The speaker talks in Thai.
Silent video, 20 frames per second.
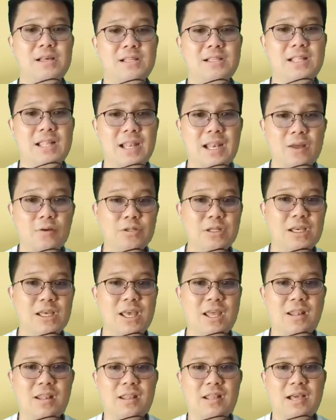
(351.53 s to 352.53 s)
ดังนั้นเราจะ
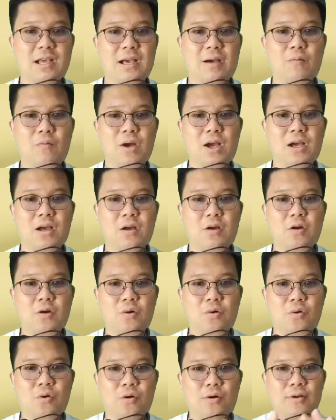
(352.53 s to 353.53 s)
เห็นนะครับว่า
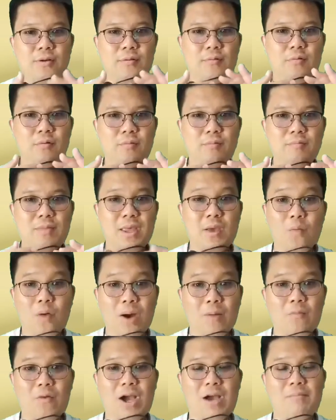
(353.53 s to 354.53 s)
คนมีค
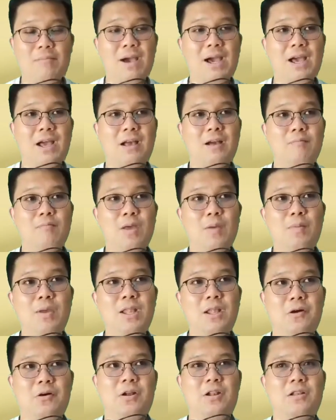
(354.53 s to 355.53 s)
วามหวังมากกับเบ
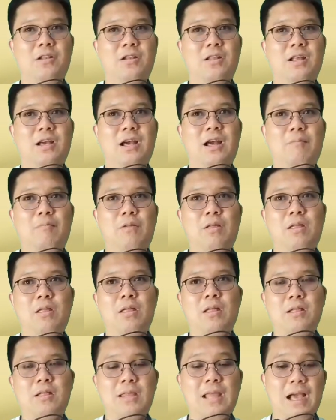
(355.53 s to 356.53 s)
บี้ดอทนะครับ
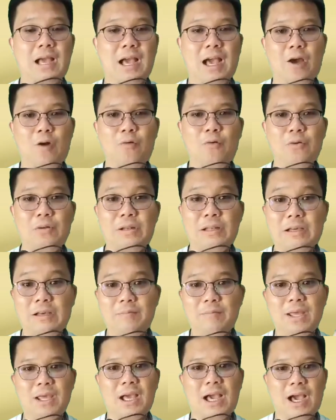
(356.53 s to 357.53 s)
จะเข้าหรือ
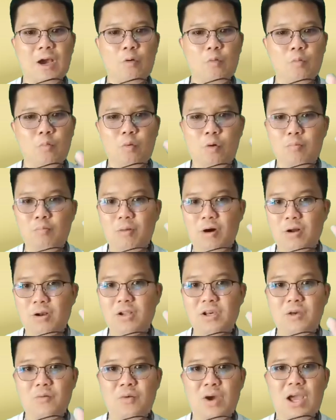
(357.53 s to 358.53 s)
ไม่เข้า ผมบอก
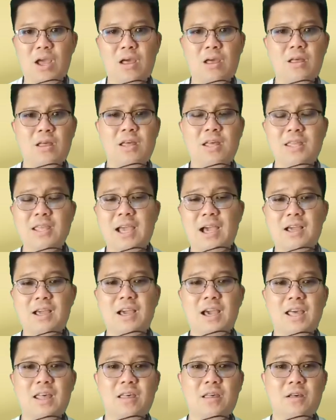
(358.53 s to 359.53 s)
เลยว่า ยัง
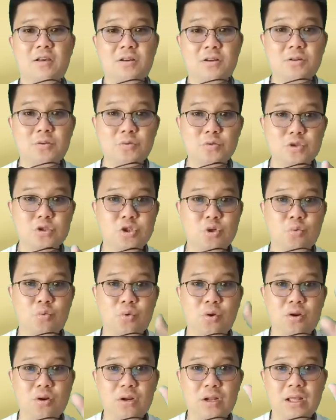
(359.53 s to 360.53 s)
ไงศู
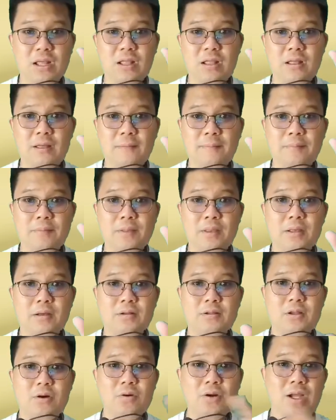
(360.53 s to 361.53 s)
นย์
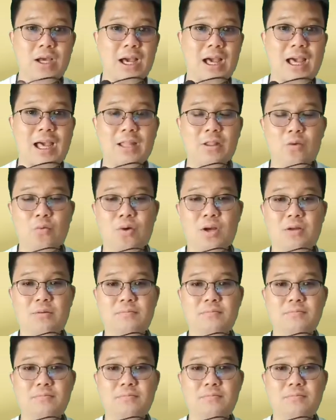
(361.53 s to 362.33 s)
ต้องเหลือห้าตัว